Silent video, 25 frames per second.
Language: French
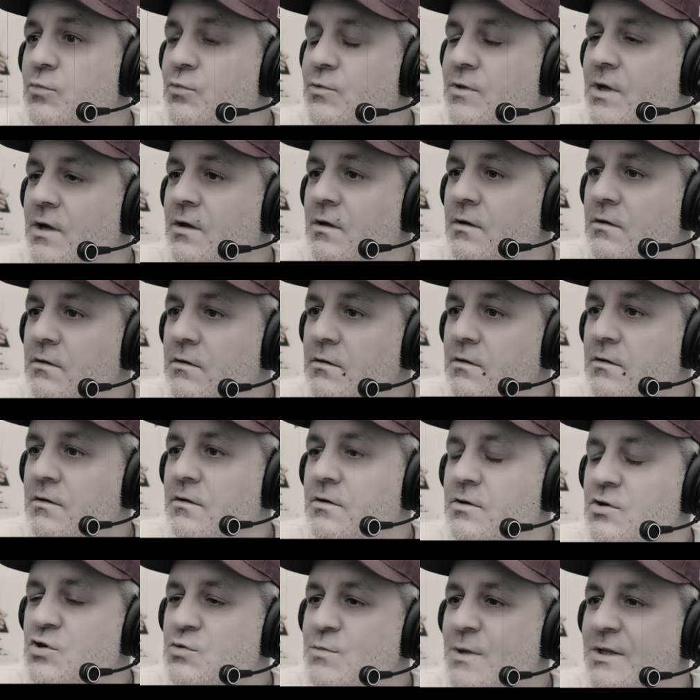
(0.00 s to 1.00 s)
Putain
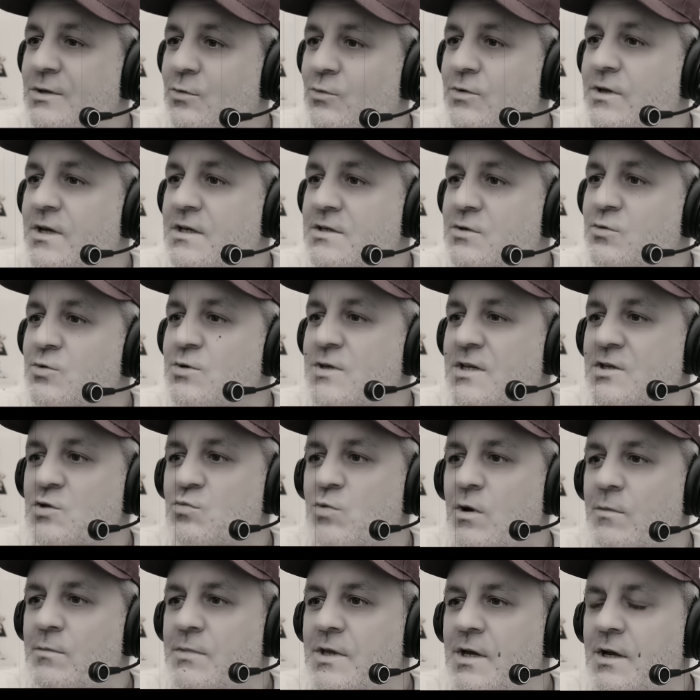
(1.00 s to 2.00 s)
Je m'attendais à ce que ça
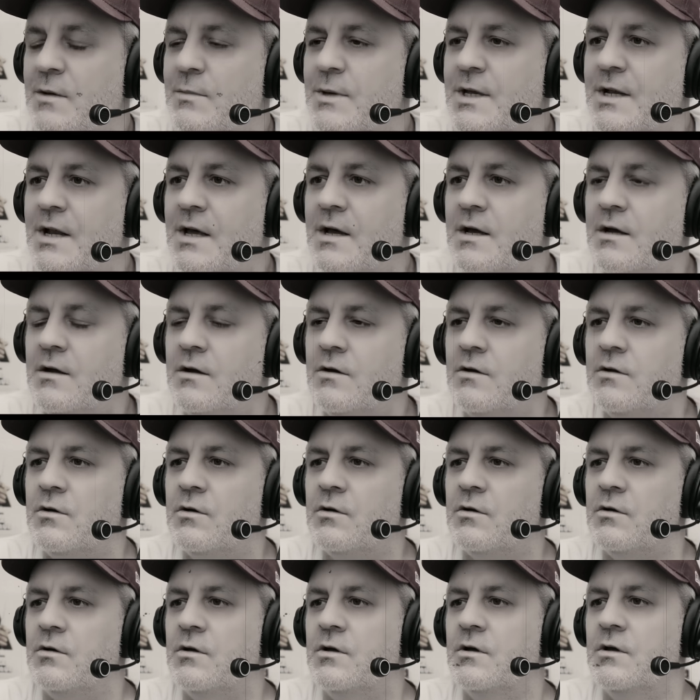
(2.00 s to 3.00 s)
soit bien, mais là...
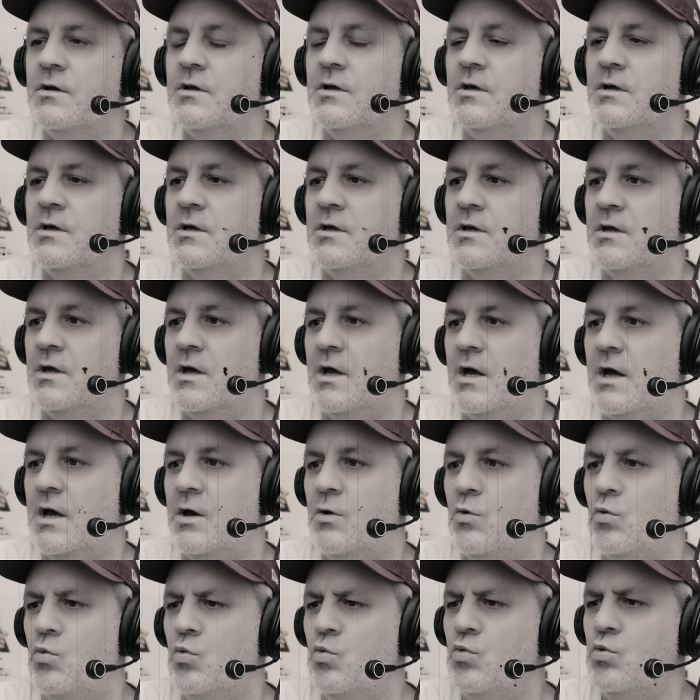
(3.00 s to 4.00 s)
Euh...
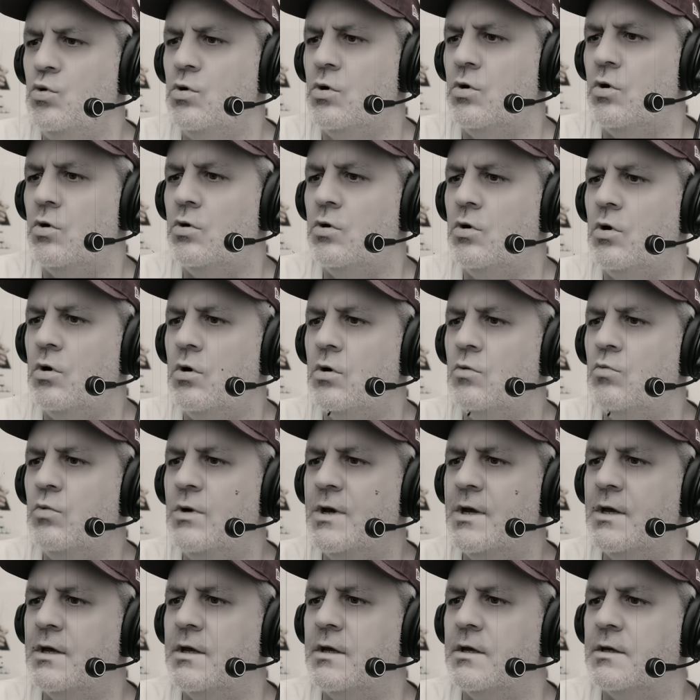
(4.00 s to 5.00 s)
Ouh là là,
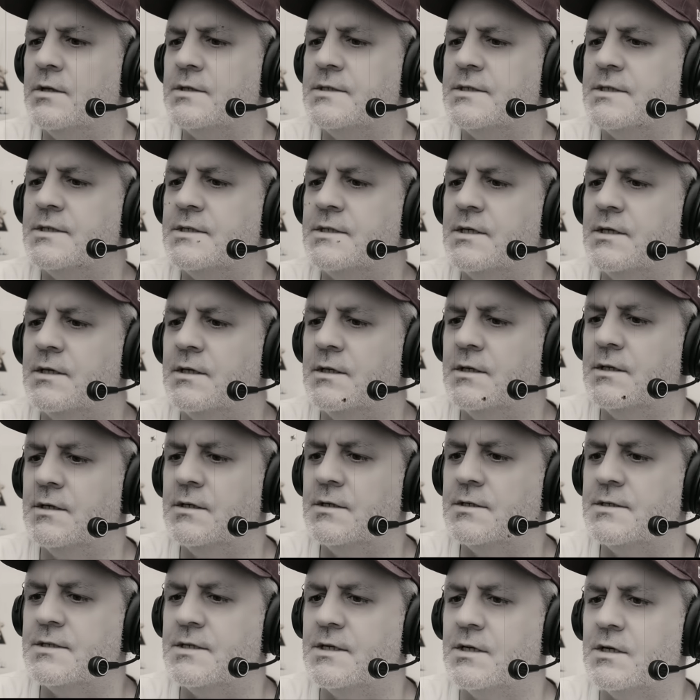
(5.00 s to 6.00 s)
ouais
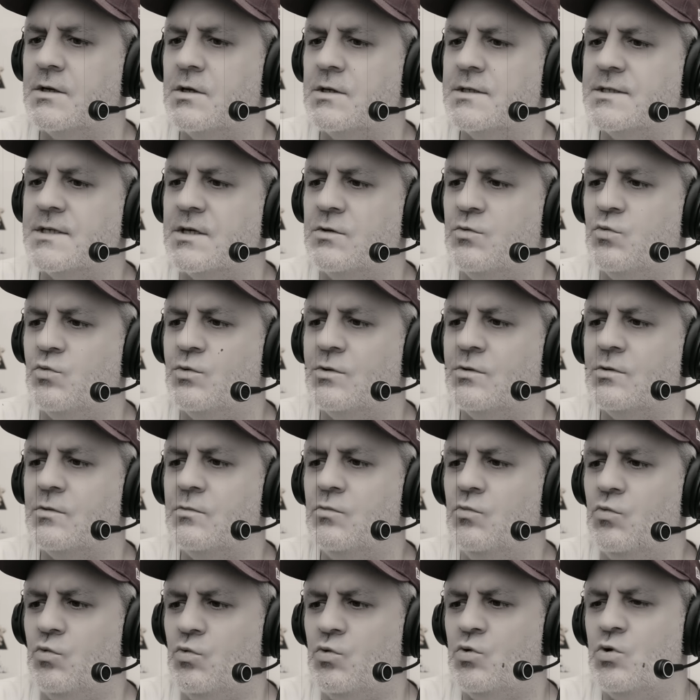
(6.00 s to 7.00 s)
C'est du
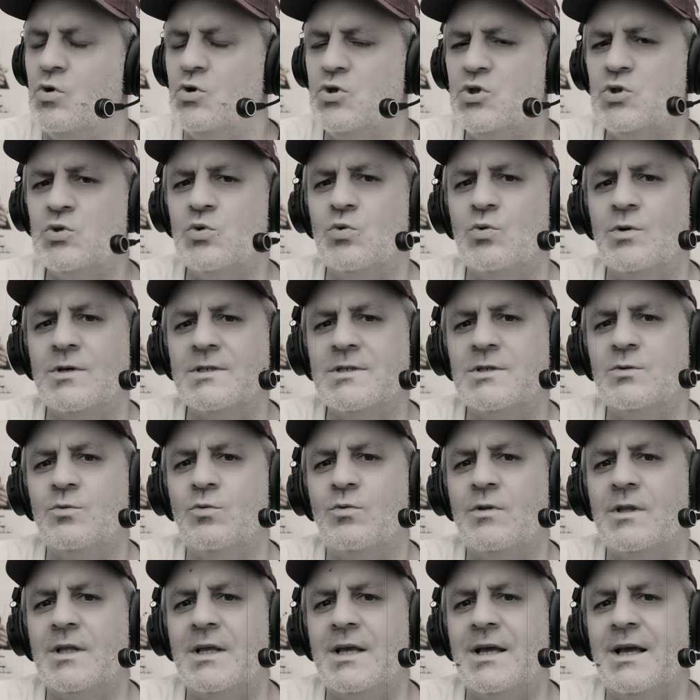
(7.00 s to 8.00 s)
du costaud, hein, c'est
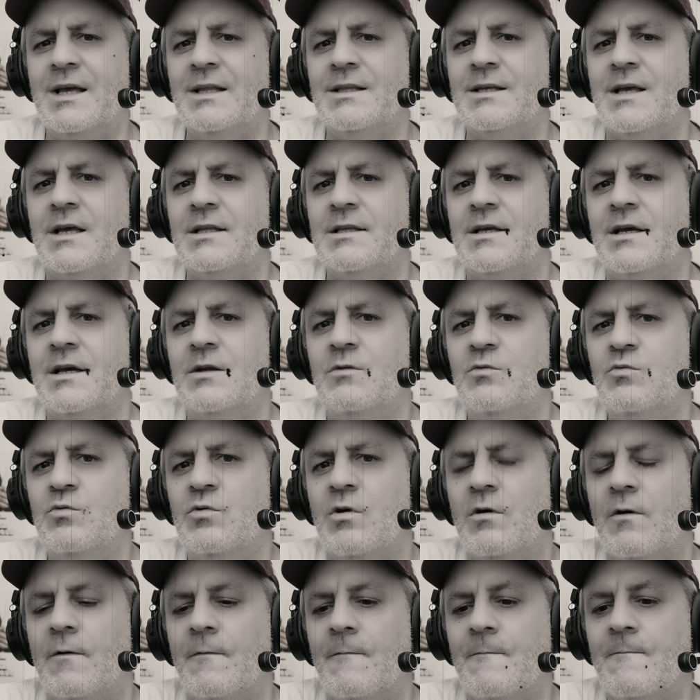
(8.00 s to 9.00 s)
du très très très
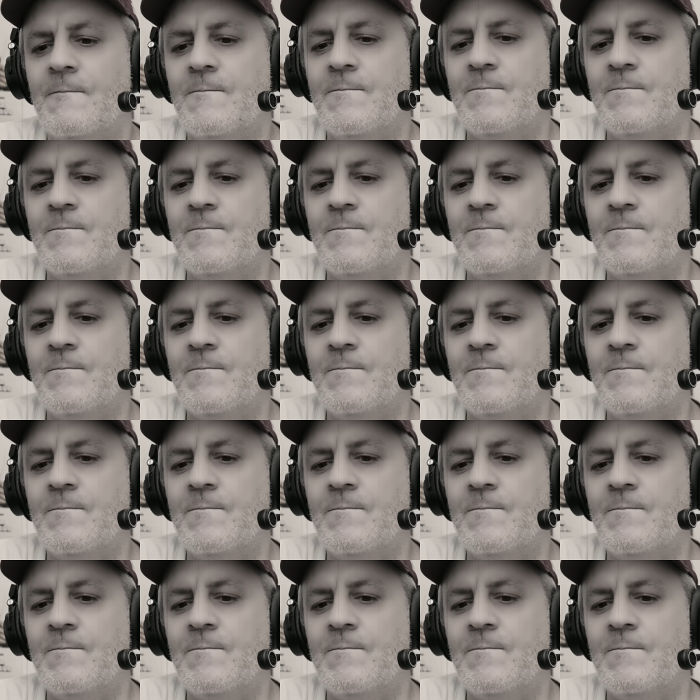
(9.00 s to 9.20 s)
lourd.